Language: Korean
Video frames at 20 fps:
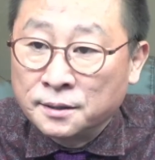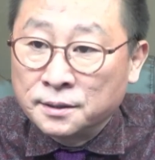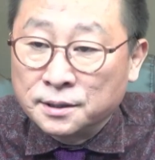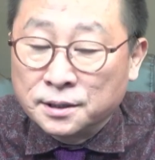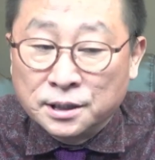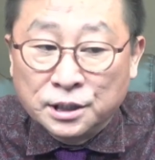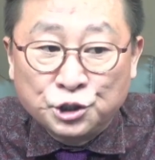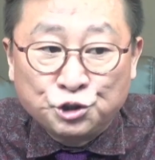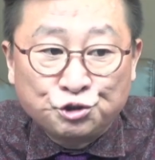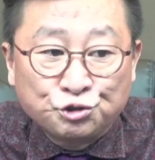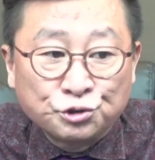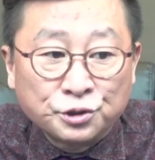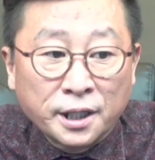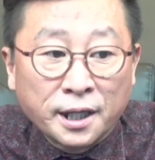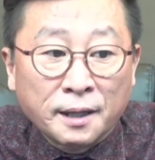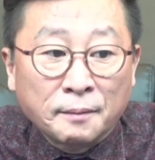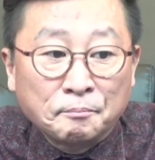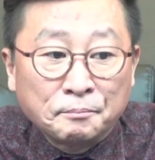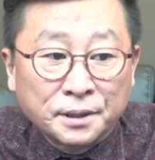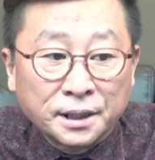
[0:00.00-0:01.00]

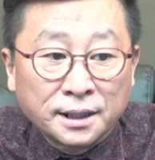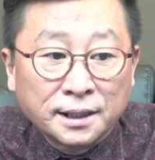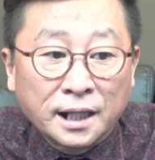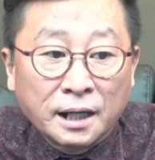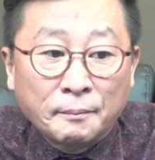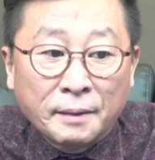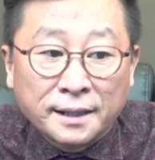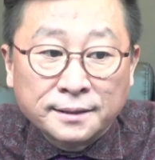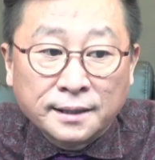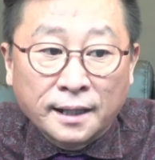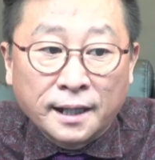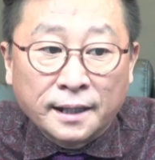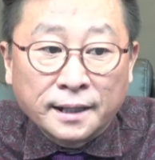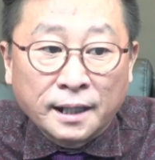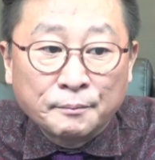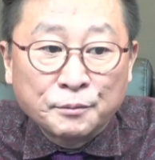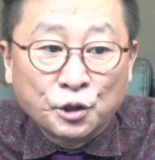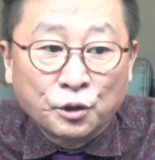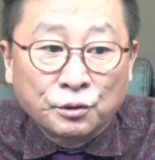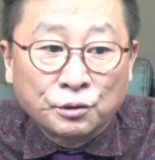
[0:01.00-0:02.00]
이슈에
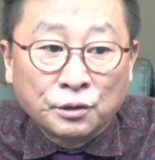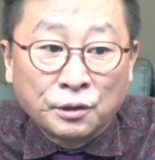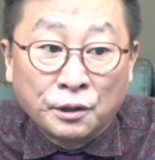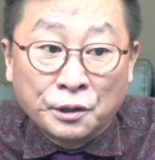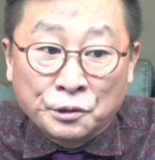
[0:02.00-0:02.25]
민감하다라며